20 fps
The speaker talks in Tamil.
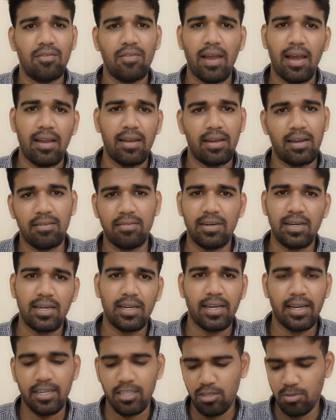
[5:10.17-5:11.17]
வே நான்
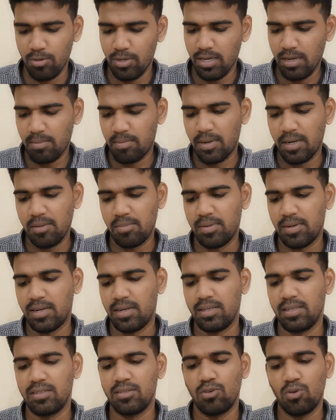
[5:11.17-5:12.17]
ஒர்க்குக்கு எடுத்து போய் நான் படிப்பேன்
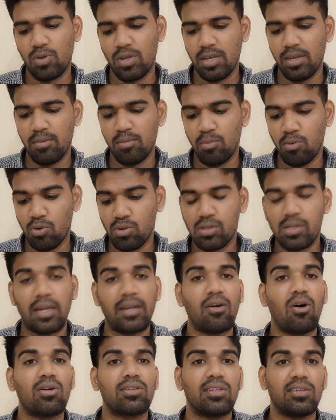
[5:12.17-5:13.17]
நான் ஓகே புக்ஸ்
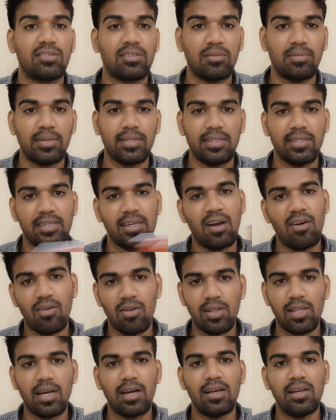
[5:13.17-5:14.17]
அண்ட் ஆத்தர்ஸை பற்றி
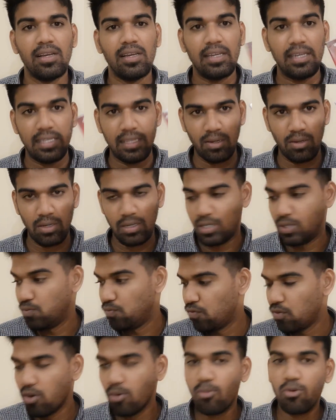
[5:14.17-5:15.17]
அவ்வளோதான் இந்த
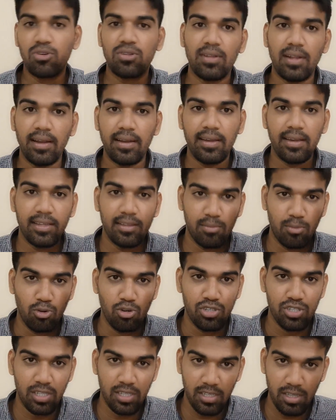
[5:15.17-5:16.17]
இவ்வளோ புக்ஸில் எனக்கு இது
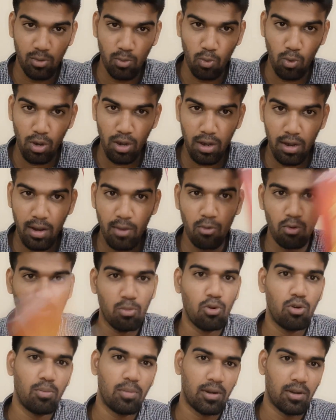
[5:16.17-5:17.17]
பிடிச்சது இந்த ஒரே ஒரு
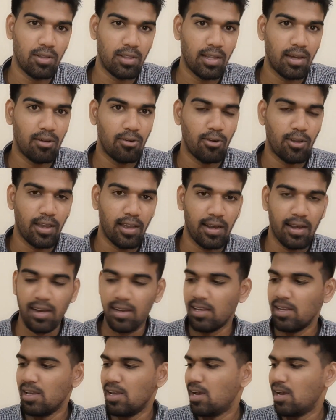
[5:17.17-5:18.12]
புக் மட்டும்தான் ஓகேங்களா